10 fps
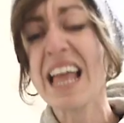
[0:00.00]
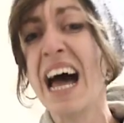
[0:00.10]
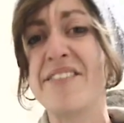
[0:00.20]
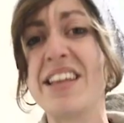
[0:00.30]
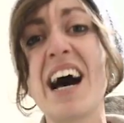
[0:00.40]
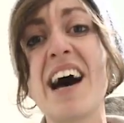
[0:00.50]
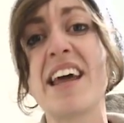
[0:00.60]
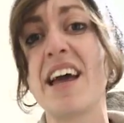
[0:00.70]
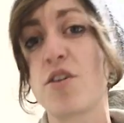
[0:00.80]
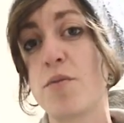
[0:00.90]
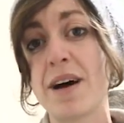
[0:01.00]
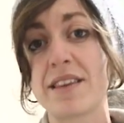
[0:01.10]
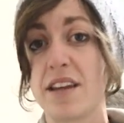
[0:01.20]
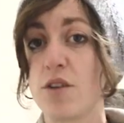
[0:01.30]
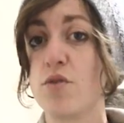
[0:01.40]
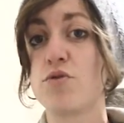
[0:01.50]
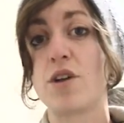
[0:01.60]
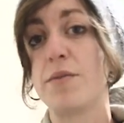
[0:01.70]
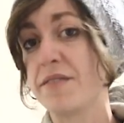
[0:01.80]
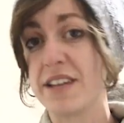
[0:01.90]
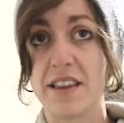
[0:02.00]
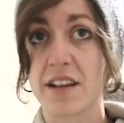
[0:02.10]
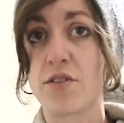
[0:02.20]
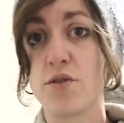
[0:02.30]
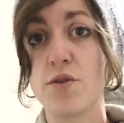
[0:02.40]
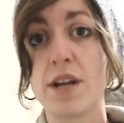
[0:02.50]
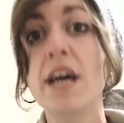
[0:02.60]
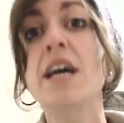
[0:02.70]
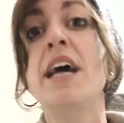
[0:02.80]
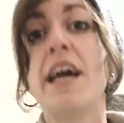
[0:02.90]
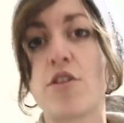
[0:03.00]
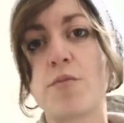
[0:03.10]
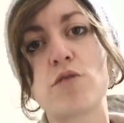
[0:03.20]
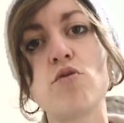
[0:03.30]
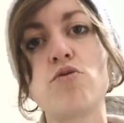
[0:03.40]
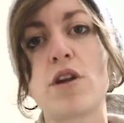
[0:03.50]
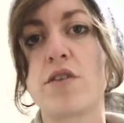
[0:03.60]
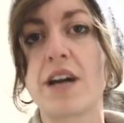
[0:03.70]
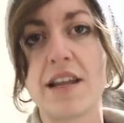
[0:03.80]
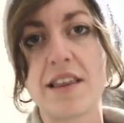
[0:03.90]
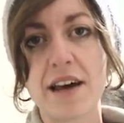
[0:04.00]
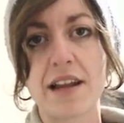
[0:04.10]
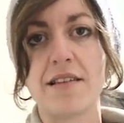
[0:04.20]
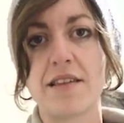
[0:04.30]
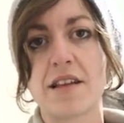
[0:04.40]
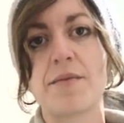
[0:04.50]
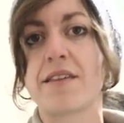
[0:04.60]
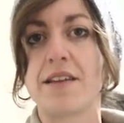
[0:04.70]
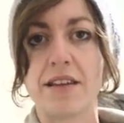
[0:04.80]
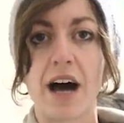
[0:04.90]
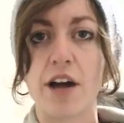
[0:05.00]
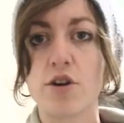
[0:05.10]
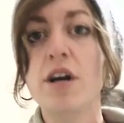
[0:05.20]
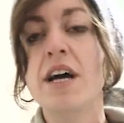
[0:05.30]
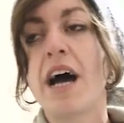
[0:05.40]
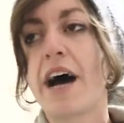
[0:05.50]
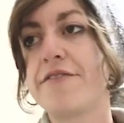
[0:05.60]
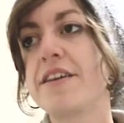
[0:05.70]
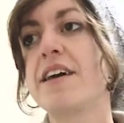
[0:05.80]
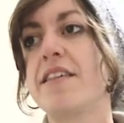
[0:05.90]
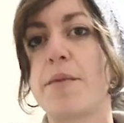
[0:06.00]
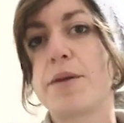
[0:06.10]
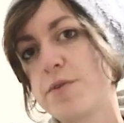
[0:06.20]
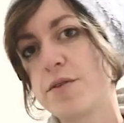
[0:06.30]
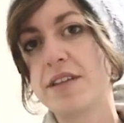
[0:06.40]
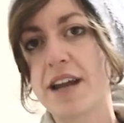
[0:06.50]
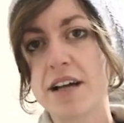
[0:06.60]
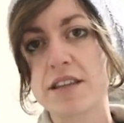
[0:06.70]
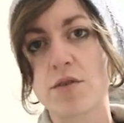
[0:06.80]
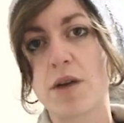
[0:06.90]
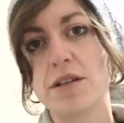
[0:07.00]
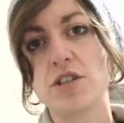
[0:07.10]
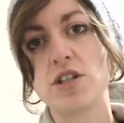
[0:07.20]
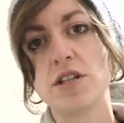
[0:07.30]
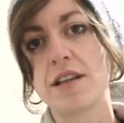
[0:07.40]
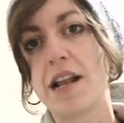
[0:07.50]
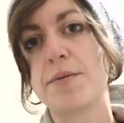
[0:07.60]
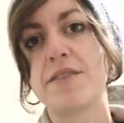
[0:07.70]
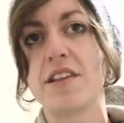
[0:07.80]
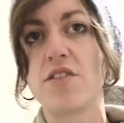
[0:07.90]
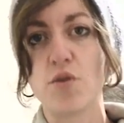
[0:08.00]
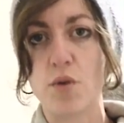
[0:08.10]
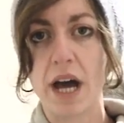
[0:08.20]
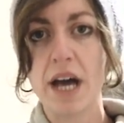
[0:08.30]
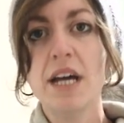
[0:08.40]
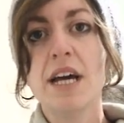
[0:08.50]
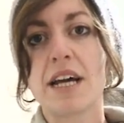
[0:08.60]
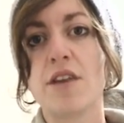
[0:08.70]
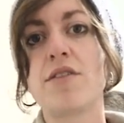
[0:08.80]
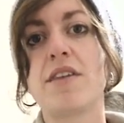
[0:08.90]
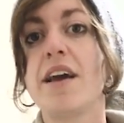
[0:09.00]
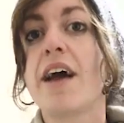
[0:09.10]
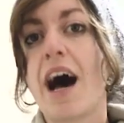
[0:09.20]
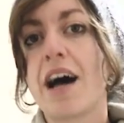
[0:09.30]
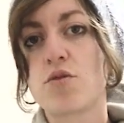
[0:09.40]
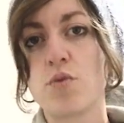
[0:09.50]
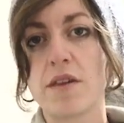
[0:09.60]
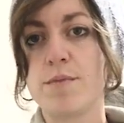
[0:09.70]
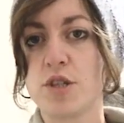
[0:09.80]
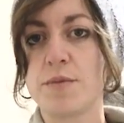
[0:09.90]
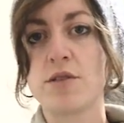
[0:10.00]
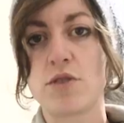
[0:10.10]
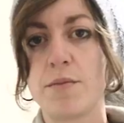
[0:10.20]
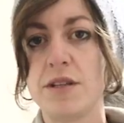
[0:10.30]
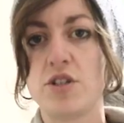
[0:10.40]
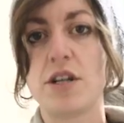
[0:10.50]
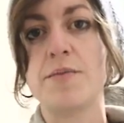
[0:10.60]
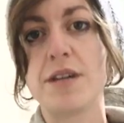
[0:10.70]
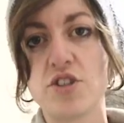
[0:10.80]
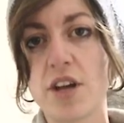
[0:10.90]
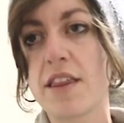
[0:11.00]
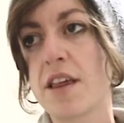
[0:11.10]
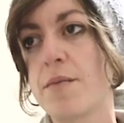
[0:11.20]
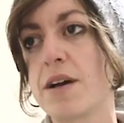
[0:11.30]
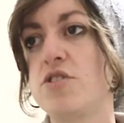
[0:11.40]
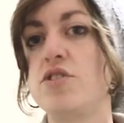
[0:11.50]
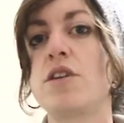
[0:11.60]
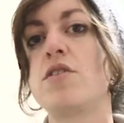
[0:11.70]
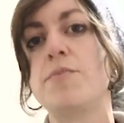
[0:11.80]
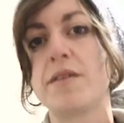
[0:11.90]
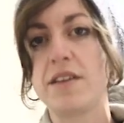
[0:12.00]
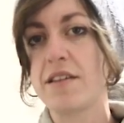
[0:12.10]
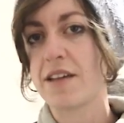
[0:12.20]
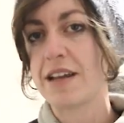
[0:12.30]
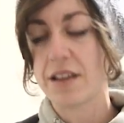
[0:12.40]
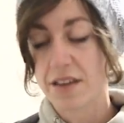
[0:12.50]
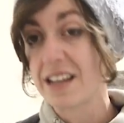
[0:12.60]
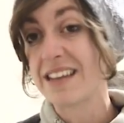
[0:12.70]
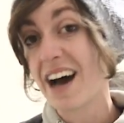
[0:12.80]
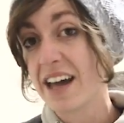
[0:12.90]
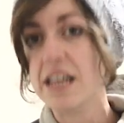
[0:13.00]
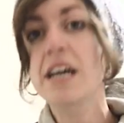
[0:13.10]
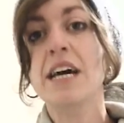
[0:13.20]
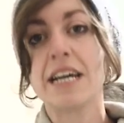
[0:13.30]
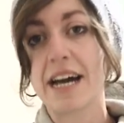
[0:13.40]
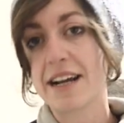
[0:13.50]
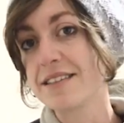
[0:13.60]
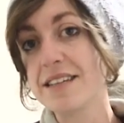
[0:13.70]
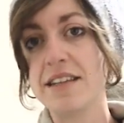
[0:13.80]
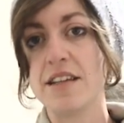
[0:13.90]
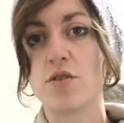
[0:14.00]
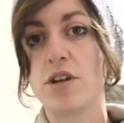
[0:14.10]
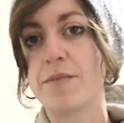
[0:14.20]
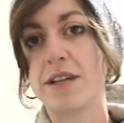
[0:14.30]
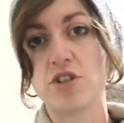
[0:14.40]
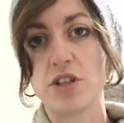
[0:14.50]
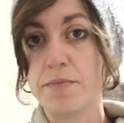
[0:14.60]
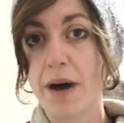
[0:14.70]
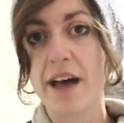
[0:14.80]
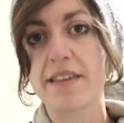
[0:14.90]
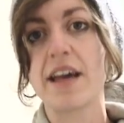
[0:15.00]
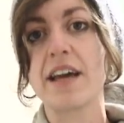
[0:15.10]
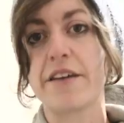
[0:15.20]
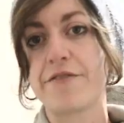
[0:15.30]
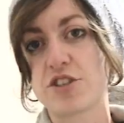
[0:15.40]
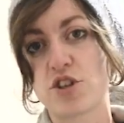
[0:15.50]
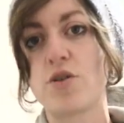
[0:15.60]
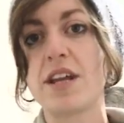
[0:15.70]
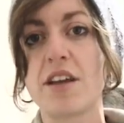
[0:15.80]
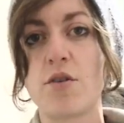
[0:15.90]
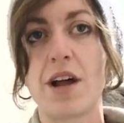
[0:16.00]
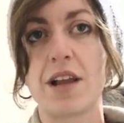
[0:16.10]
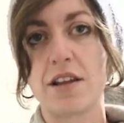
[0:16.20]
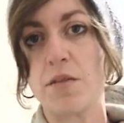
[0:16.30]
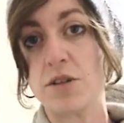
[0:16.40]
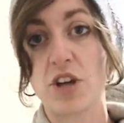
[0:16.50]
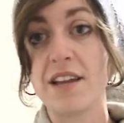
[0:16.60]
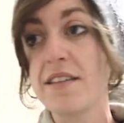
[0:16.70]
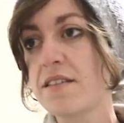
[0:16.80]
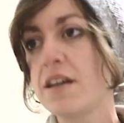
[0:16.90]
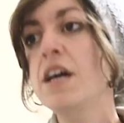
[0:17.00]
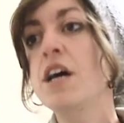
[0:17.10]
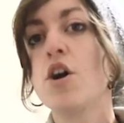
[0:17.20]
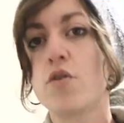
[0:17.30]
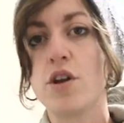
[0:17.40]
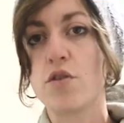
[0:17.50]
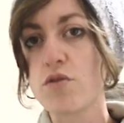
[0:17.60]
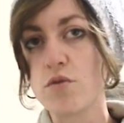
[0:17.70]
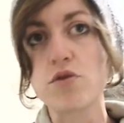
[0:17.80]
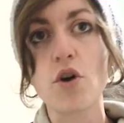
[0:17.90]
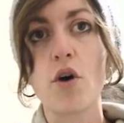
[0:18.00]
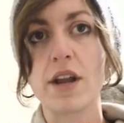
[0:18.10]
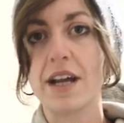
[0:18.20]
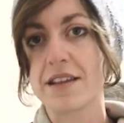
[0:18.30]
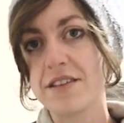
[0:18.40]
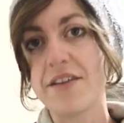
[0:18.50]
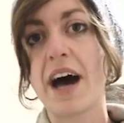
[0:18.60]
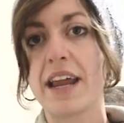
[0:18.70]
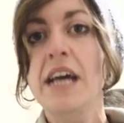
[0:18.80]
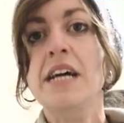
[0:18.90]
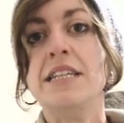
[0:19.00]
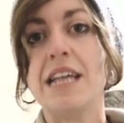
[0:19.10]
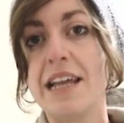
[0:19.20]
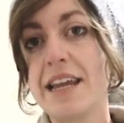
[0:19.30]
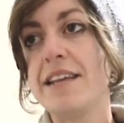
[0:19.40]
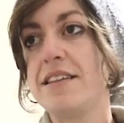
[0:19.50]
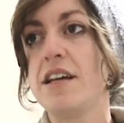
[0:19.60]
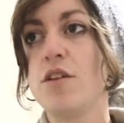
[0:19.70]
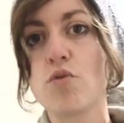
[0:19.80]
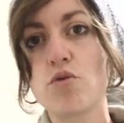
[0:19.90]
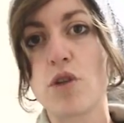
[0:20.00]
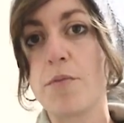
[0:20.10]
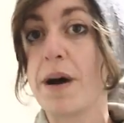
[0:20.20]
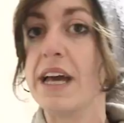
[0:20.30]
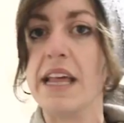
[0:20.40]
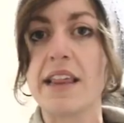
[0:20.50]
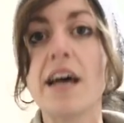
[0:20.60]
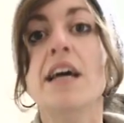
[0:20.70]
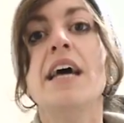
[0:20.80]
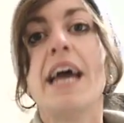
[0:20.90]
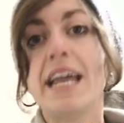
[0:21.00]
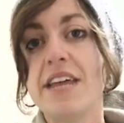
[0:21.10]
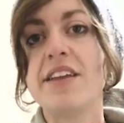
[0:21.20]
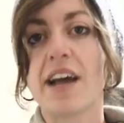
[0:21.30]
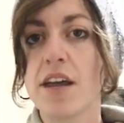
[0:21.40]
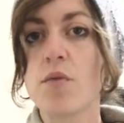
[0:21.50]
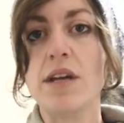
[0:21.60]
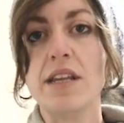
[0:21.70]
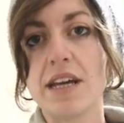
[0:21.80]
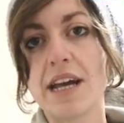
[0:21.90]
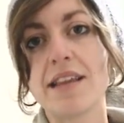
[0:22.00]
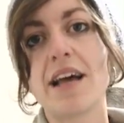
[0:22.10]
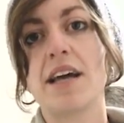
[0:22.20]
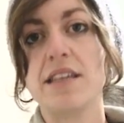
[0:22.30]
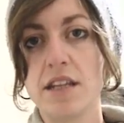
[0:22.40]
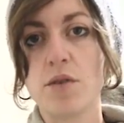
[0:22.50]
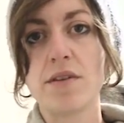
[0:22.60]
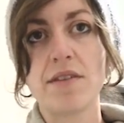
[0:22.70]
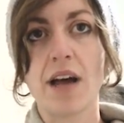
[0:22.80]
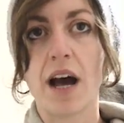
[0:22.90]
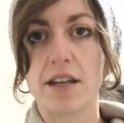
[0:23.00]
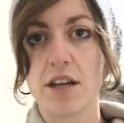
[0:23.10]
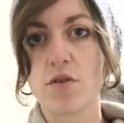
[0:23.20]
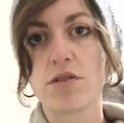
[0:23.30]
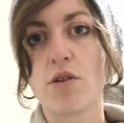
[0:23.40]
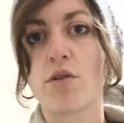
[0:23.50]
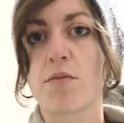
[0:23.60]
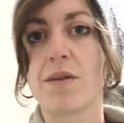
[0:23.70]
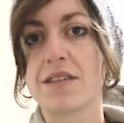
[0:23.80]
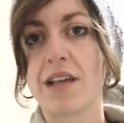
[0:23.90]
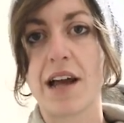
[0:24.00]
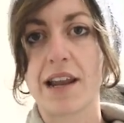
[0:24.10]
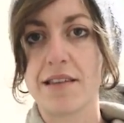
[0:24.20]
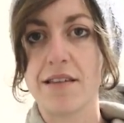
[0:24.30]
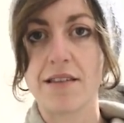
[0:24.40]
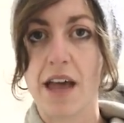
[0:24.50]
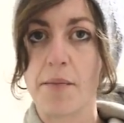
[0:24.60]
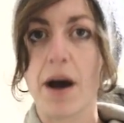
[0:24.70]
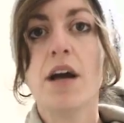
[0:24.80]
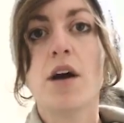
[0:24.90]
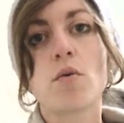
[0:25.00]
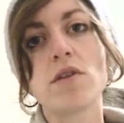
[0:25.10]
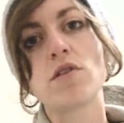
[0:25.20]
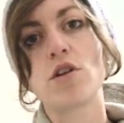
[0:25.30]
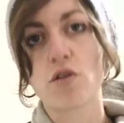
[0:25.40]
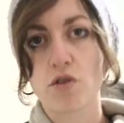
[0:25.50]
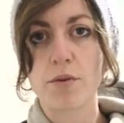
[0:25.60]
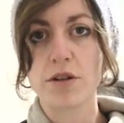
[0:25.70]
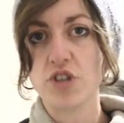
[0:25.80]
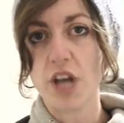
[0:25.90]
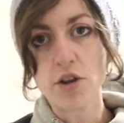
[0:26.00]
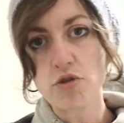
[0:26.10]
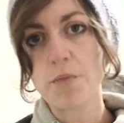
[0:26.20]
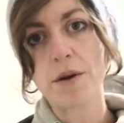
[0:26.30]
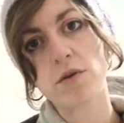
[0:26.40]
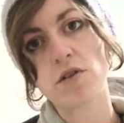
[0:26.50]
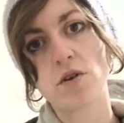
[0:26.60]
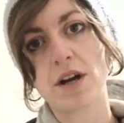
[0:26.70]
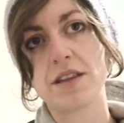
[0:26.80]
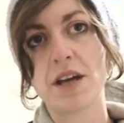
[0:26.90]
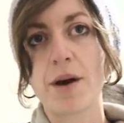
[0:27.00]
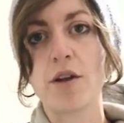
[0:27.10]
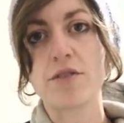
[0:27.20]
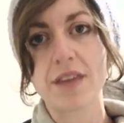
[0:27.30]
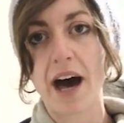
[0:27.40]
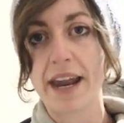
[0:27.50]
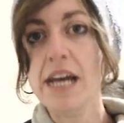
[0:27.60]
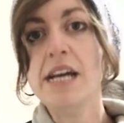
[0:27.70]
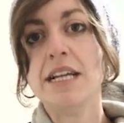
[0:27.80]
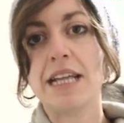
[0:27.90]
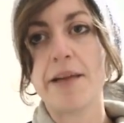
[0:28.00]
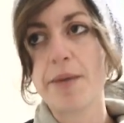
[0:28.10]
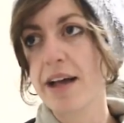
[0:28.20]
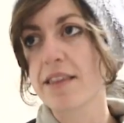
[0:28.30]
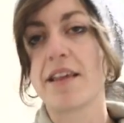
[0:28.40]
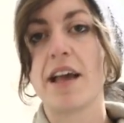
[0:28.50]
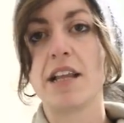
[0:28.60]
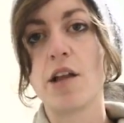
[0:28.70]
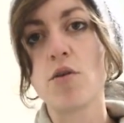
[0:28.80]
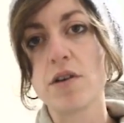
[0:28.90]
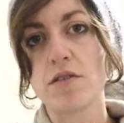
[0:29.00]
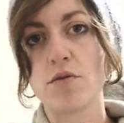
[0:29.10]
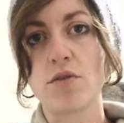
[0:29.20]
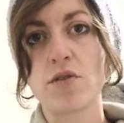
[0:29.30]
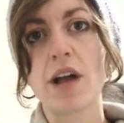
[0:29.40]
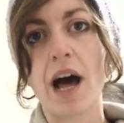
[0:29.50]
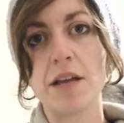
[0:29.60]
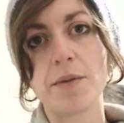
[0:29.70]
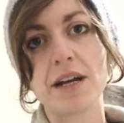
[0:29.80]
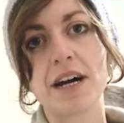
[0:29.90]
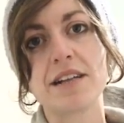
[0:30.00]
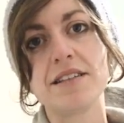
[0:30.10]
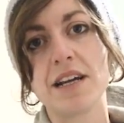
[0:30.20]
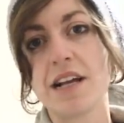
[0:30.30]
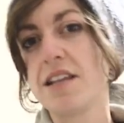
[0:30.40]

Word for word: a evitare e combattere contro la privatizzazione e soprattutto a riorganizzare il sistema sanitario affinché sia preponderante una medicina della prevenzione, che non si attui semplicemente una medicina d'emergenza, ma che ci siano dei presidi sanitari garantiti con i medici di base che facciano rete con altri specialisti, con i consultori da attivare nelle reti in tutto il paese ed evitare quindi che i tagli di questi anni continuino a smantellare il sistema. Questo è il nostro progetto, è per questo che andiamo a lottare nelle piazze e nei luoghi istituzionali per garantire garantire che il